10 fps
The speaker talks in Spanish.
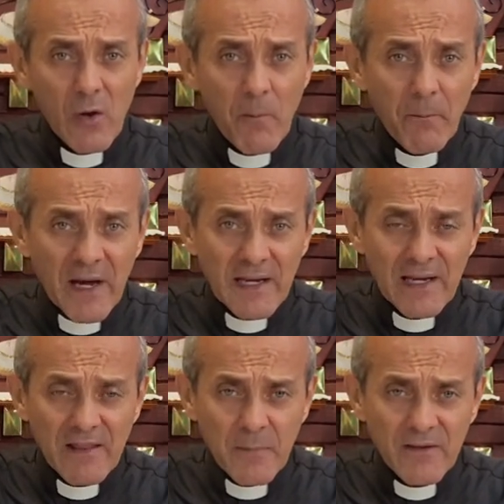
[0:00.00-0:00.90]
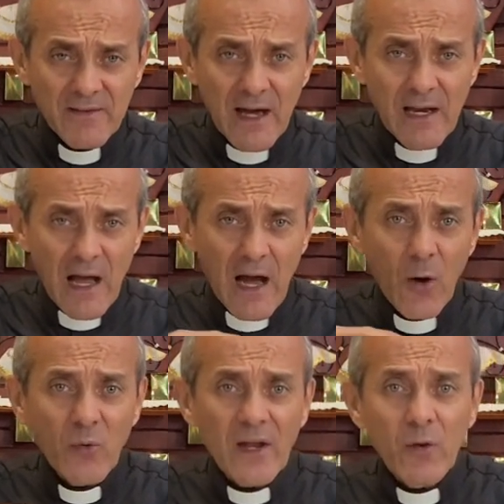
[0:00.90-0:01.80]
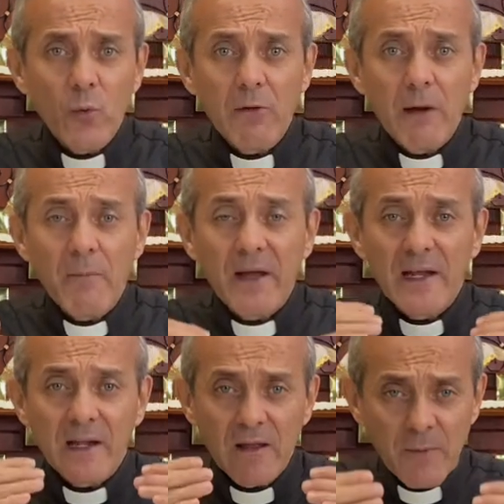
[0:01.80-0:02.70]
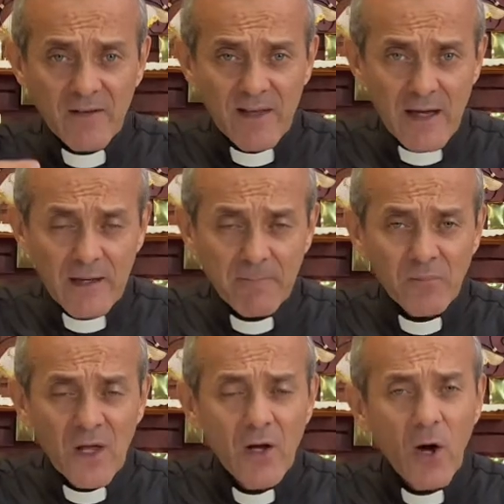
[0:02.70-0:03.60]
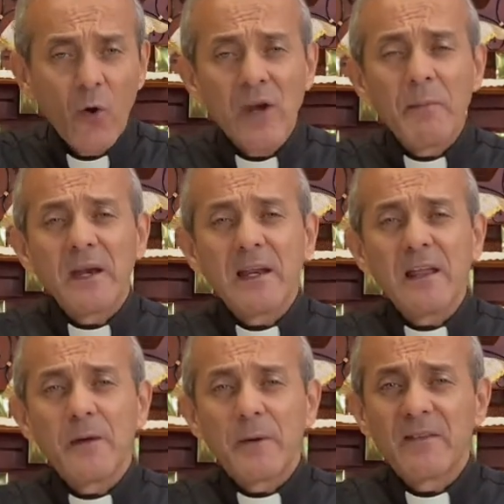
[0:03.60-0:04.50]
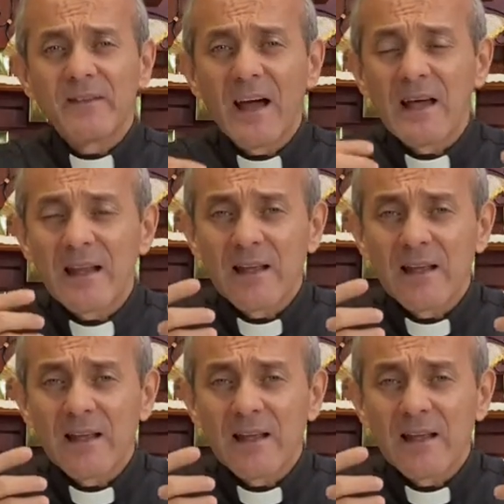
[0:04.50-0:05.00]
manera de pensar a una nueva manera de pensar, una manera de pensar